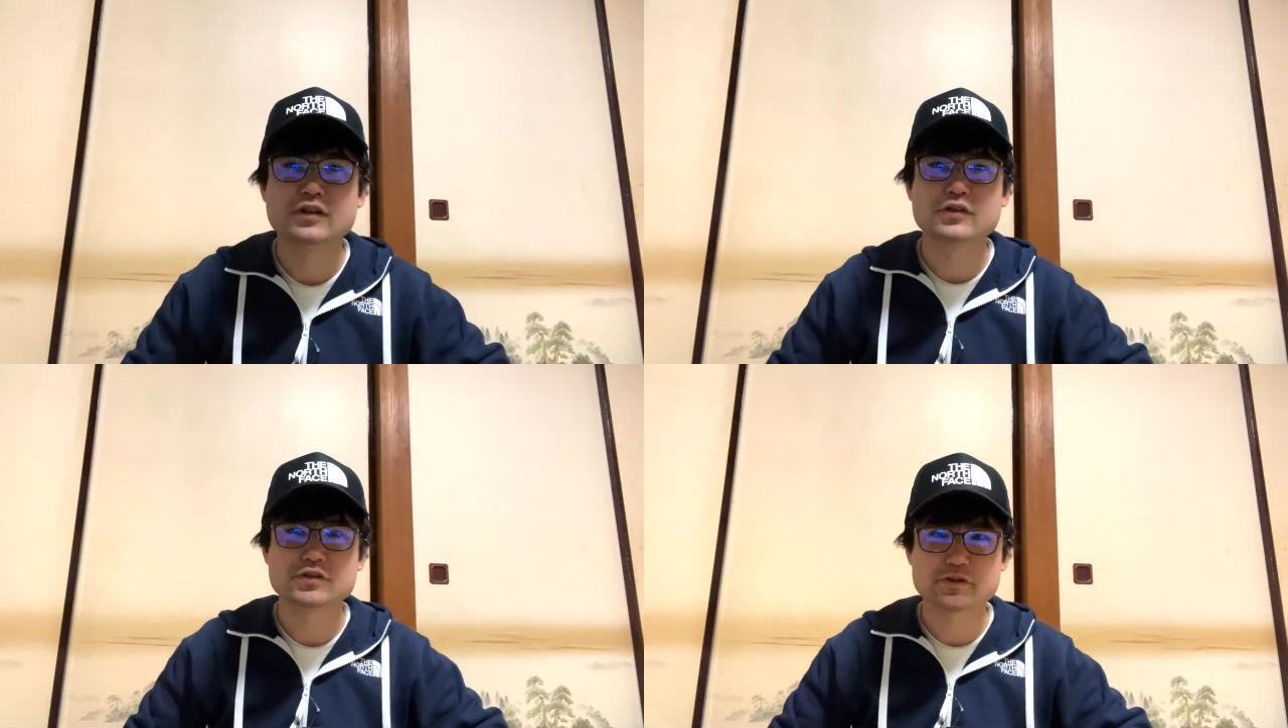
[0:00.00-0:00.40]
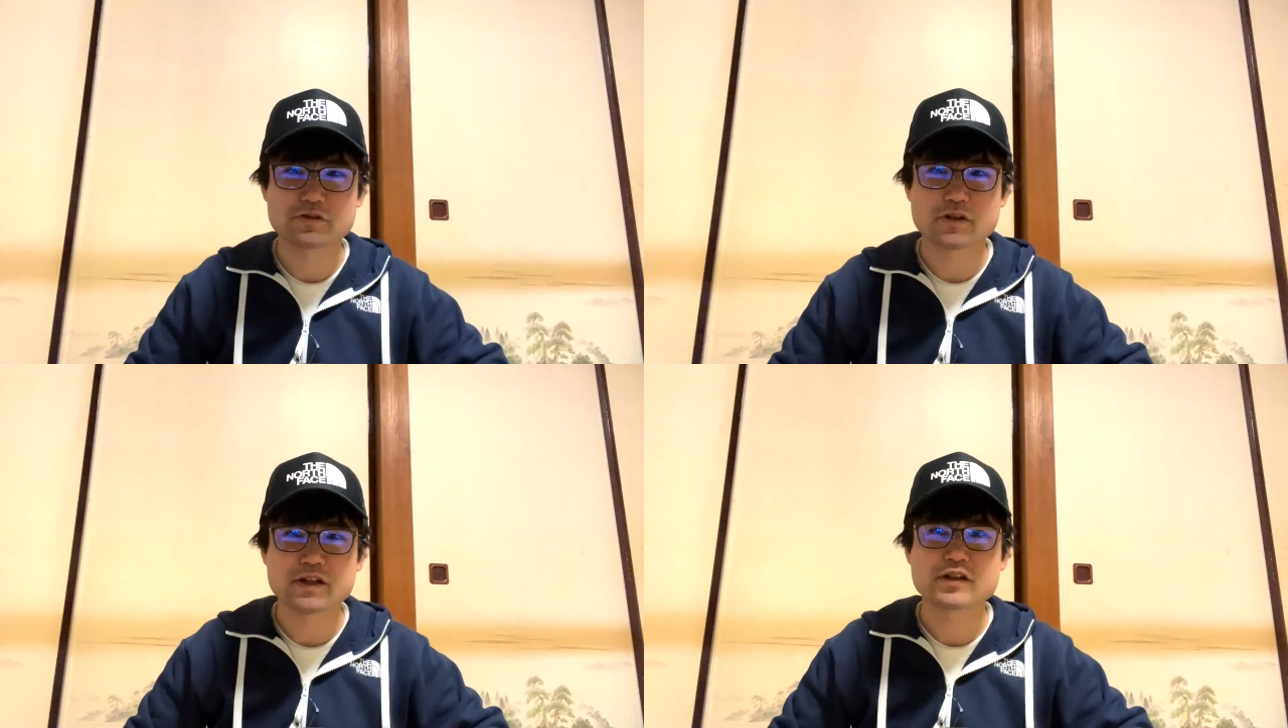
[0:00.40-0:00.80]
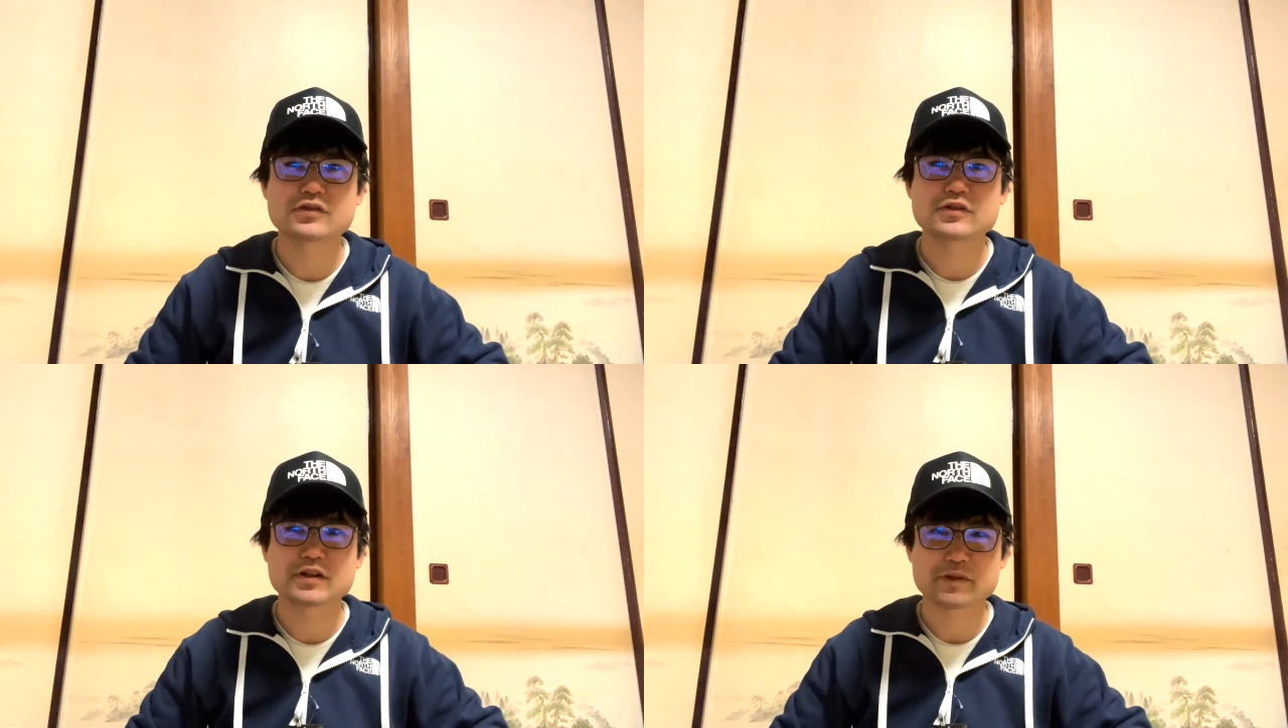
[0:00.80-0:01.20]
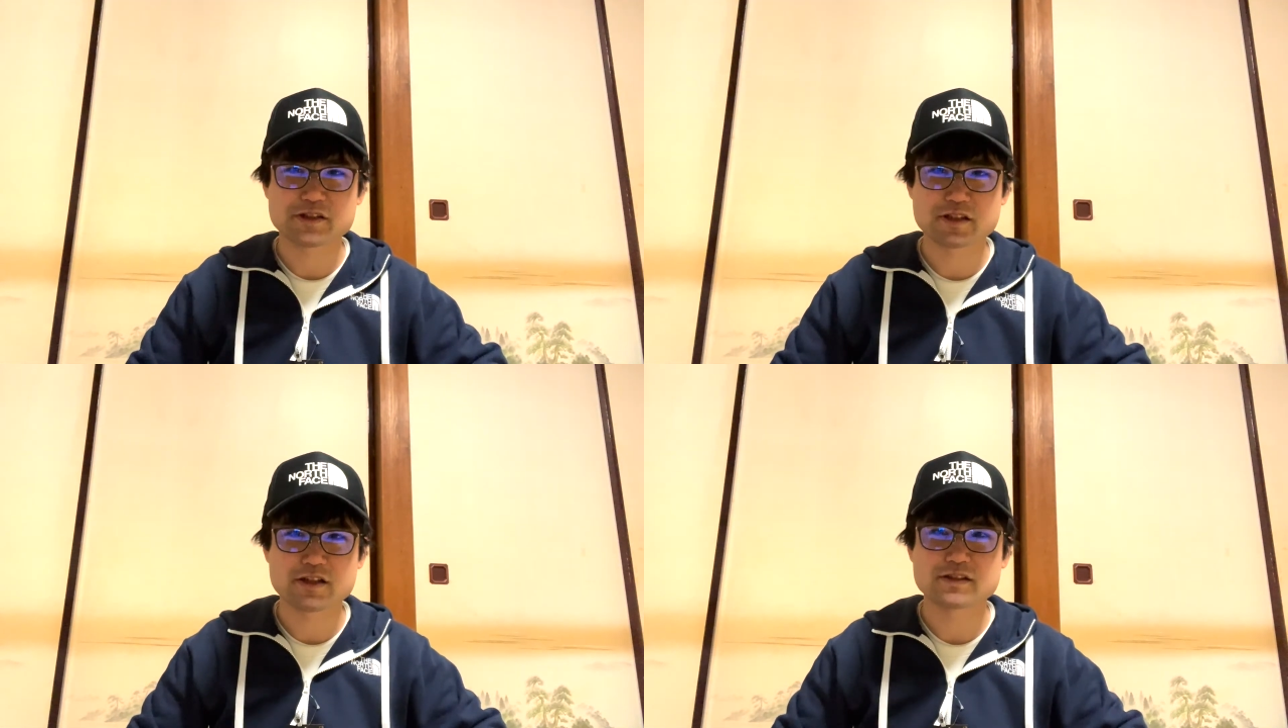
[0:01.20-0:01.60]
ご視聴ありがとうございまし
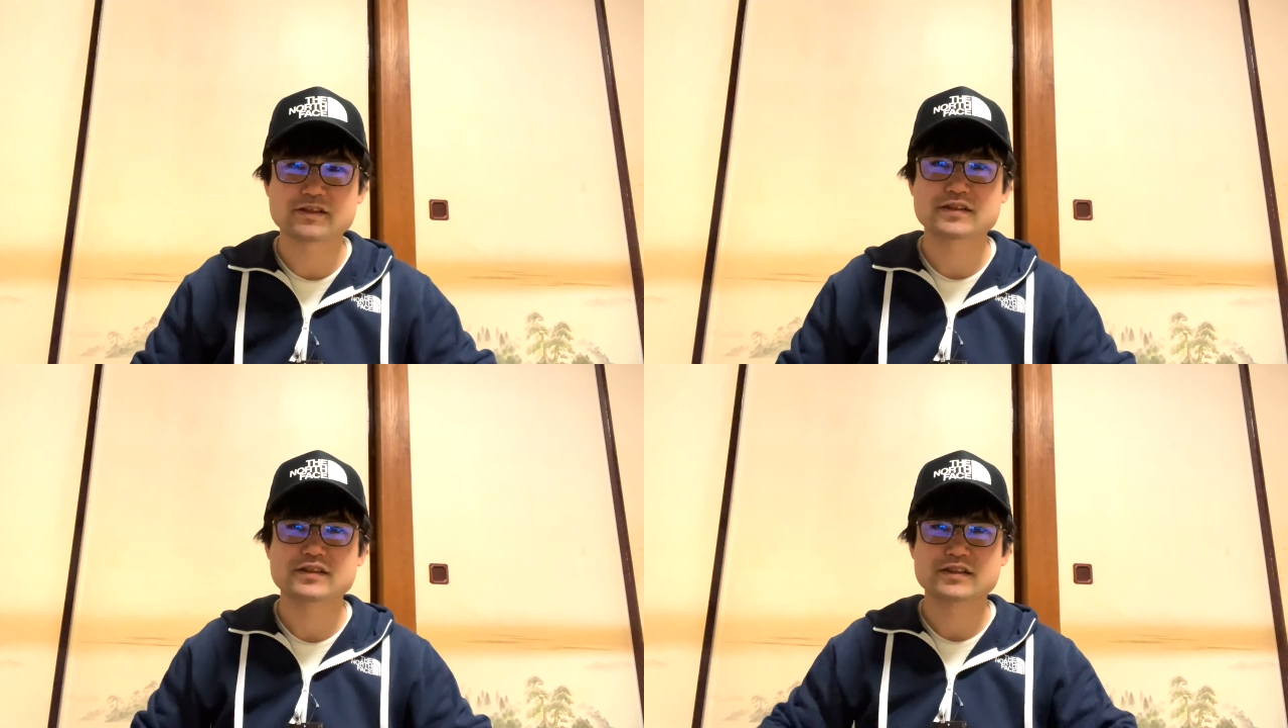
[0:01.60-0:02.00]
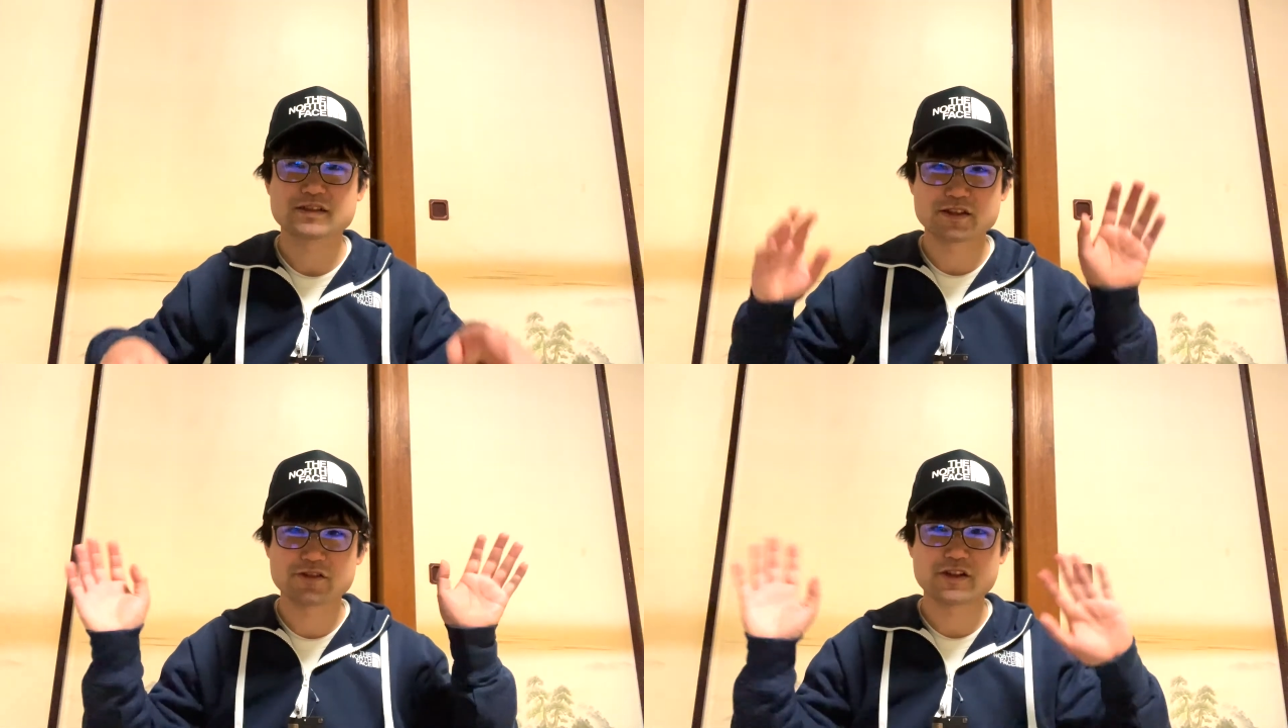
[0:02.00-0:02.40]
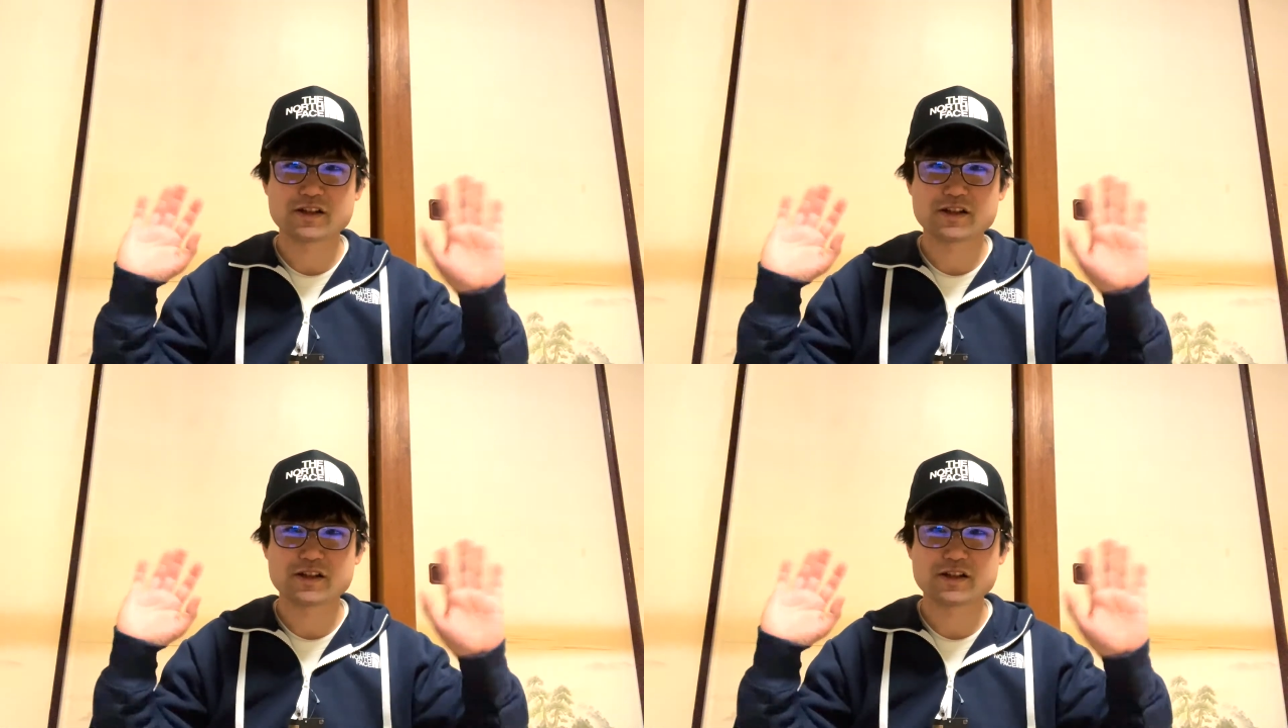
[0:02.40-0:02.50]
た。さよな